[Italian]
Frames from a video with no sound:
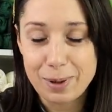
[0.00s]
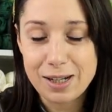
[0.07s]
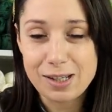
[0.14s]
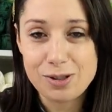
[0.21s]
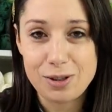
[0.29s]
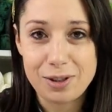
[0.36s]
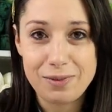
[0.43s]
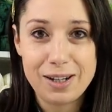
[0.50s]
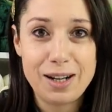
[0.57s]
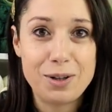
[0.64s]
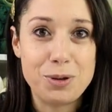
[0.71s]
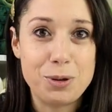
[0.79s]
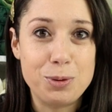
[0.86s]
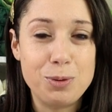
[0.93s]
Presto
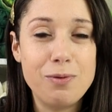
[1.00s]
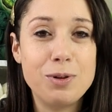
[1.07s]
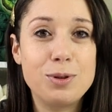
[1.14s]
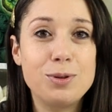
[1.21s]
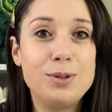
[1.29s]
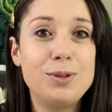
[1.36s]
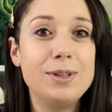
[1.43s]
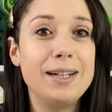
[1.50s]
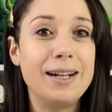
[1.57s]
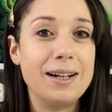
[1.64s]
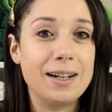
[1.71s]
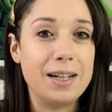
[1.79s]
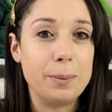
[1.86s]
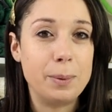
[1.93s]
arriveranno nuovi colori
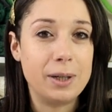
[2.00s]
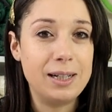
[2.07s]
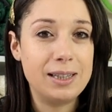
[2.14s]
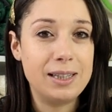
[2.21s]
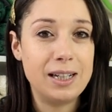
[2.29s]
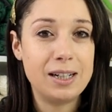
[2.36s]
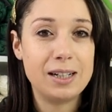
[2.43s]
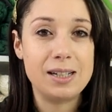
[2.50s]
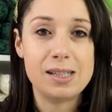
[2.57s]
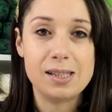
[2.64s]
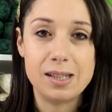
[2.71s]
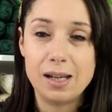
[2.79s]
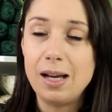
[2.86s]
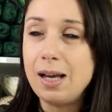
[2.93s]
anche per il
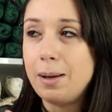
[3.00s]
Ternes,